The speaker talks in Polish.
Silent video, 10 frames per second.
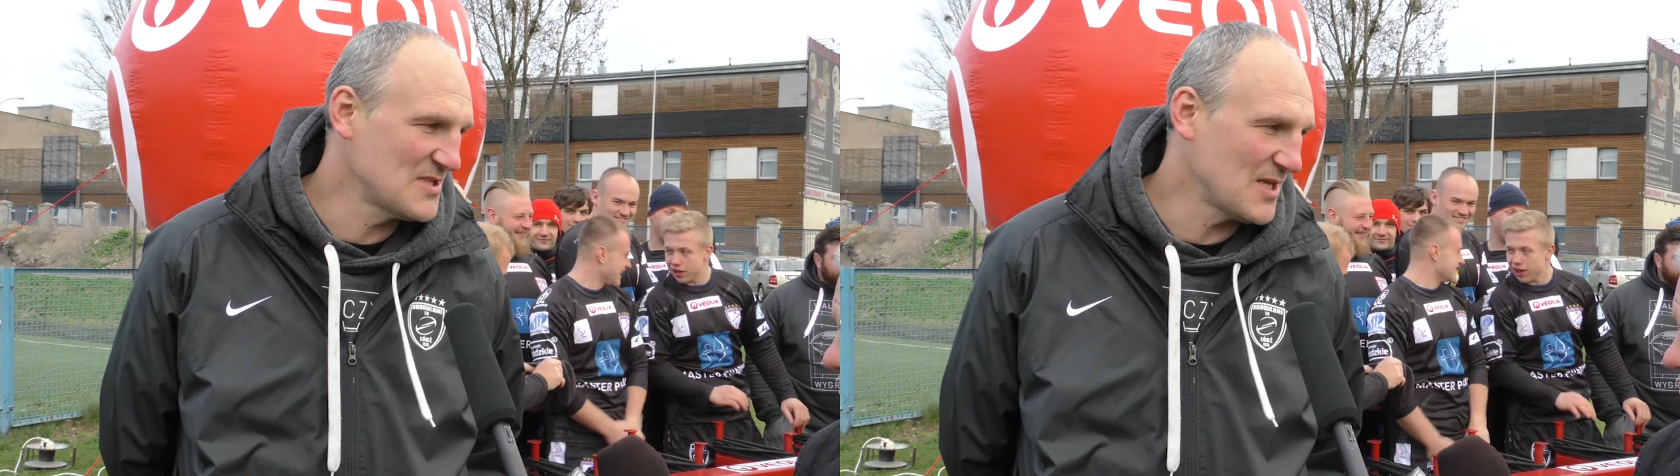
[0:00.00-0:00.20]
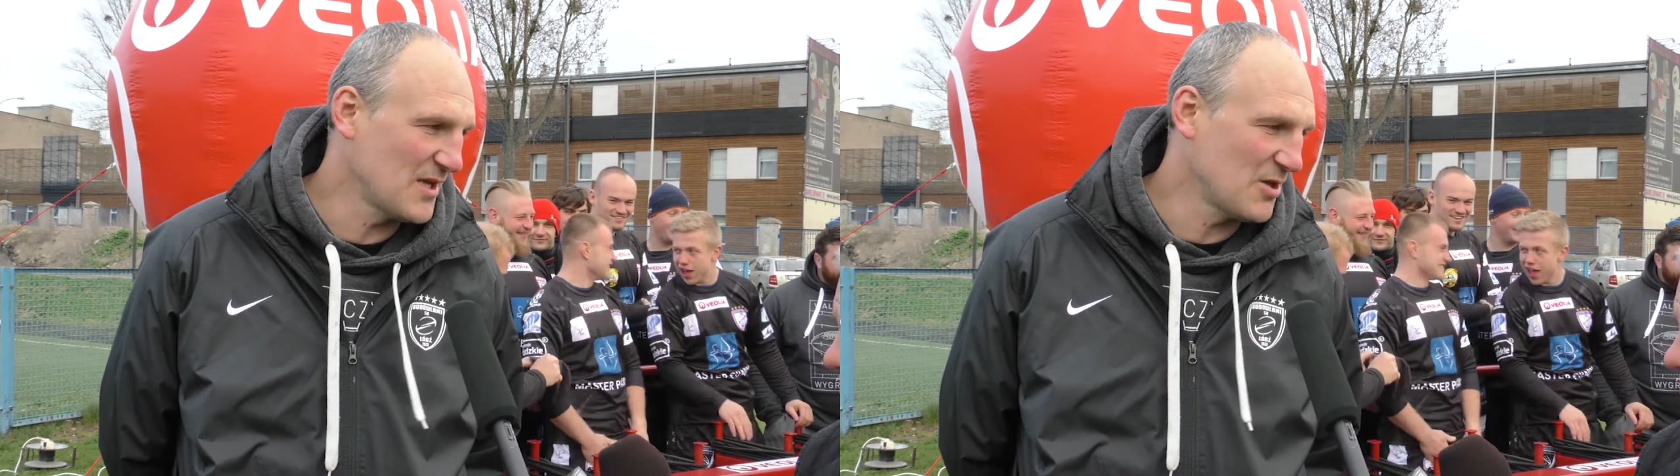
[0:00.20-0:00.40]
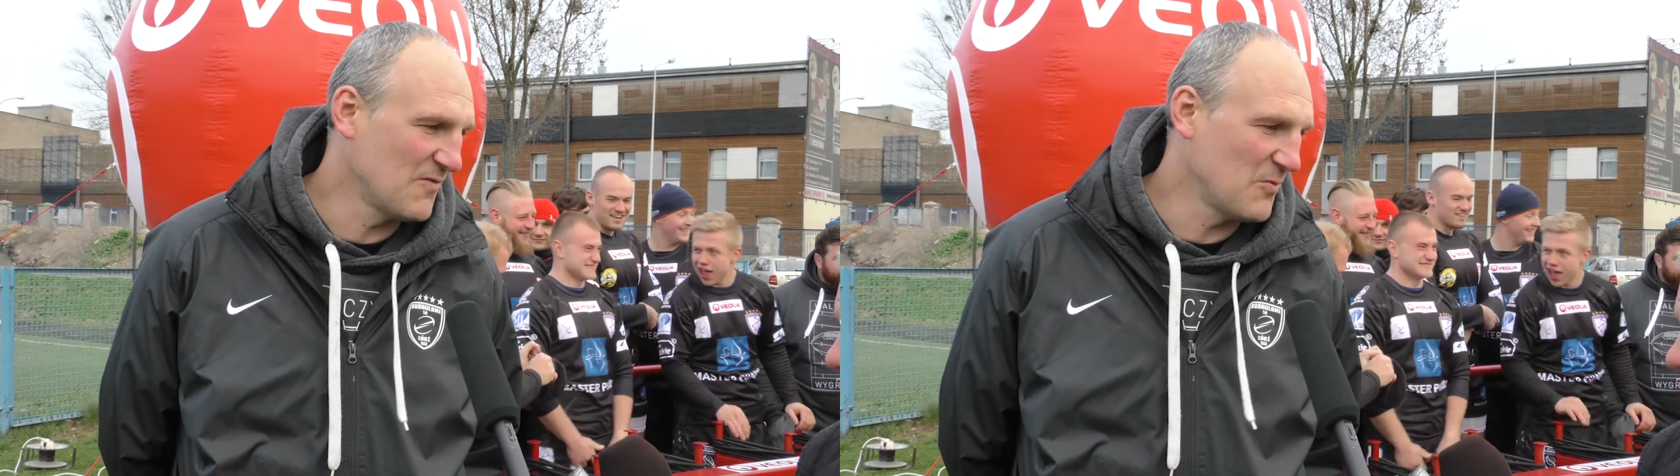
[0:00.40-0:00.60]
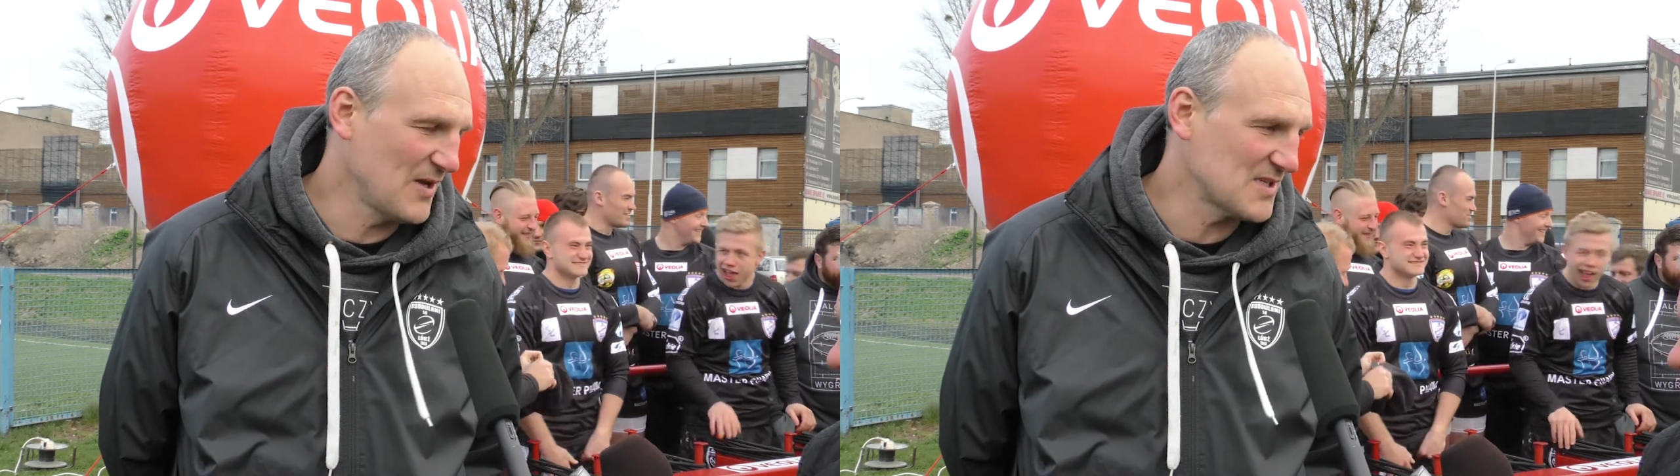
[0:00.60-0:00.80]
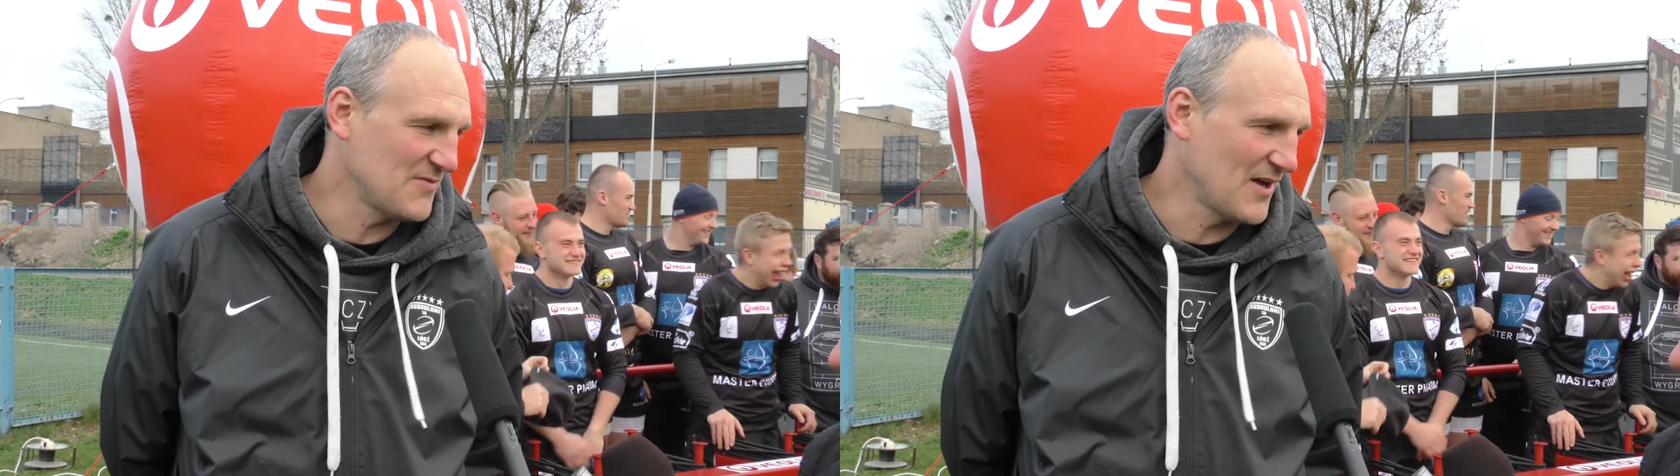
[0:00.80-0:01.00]
i z Lechią w
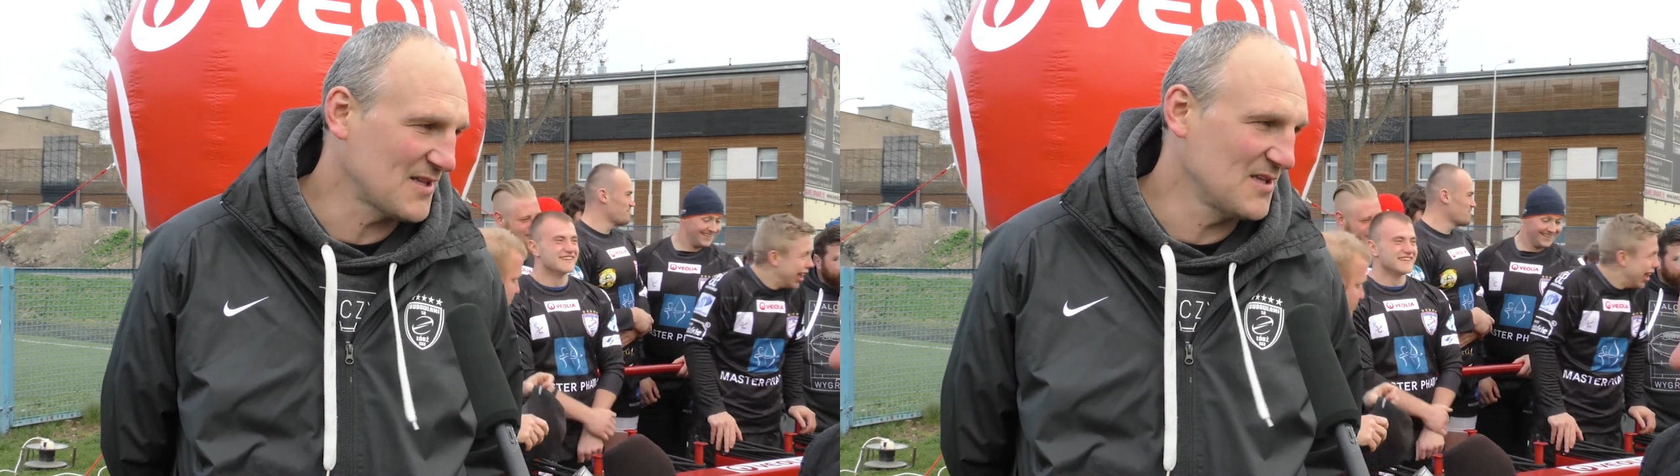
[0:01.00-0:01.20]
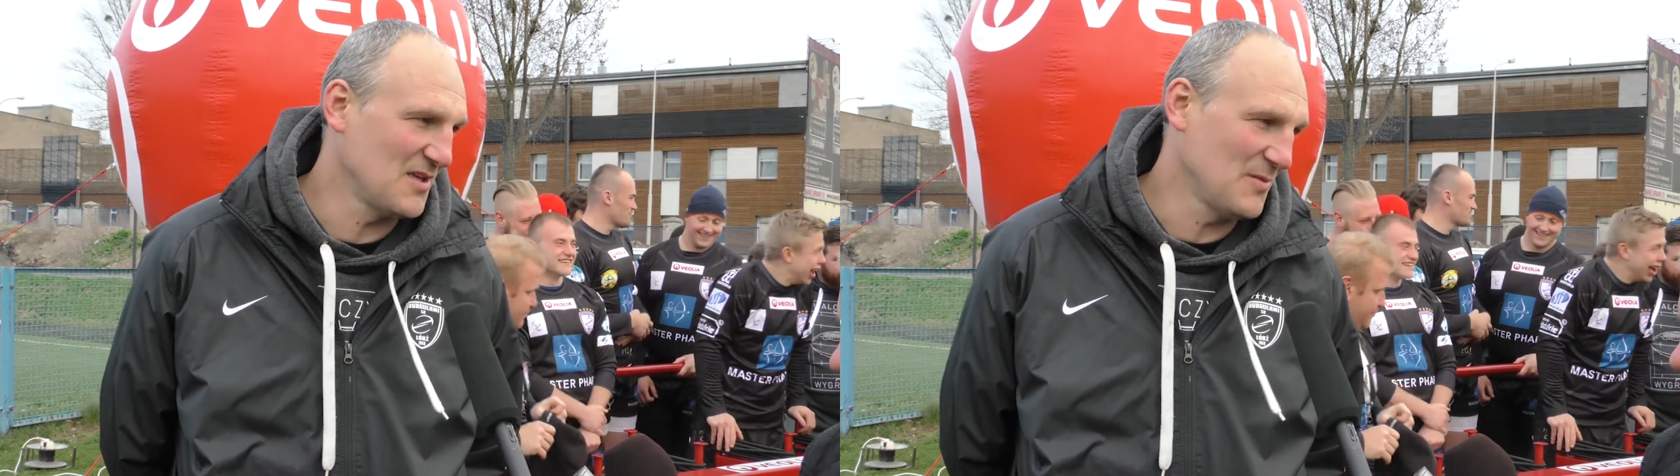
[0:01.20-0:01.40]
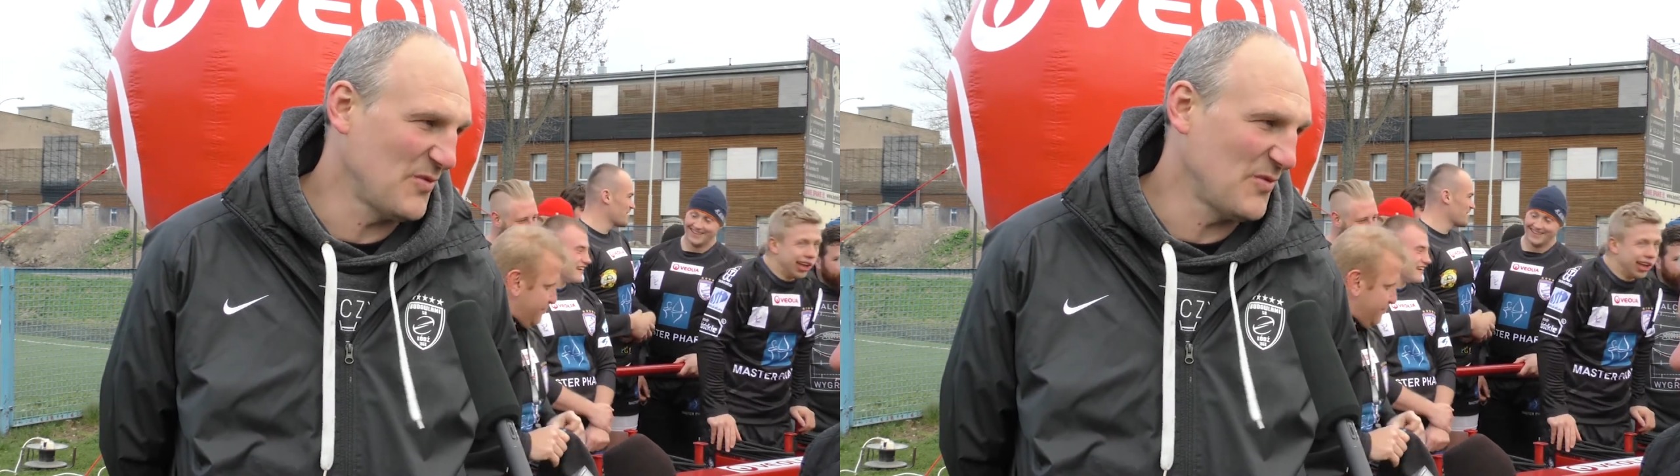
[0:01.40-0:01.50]
Młynach Zwartych